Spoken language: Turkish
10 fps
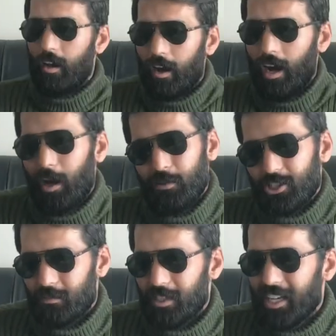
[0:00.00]

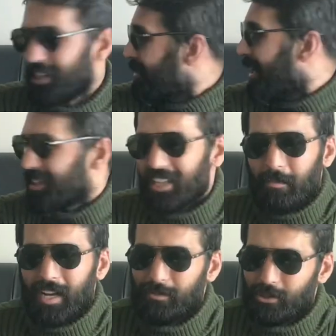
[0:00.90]
Abicim inan ki
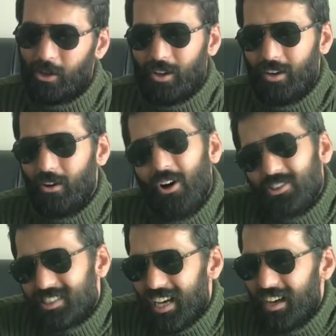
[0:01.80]
kartlarımın hepsi dolu.
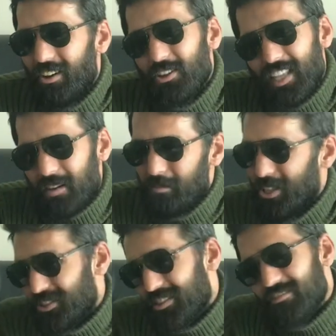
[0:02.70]
Olsa öderim
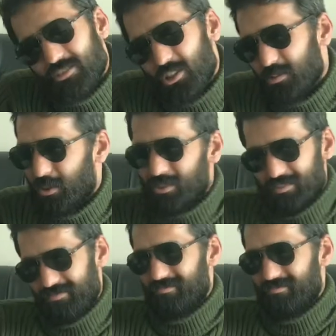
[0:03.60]
biliyorsun. Sözüm olsun.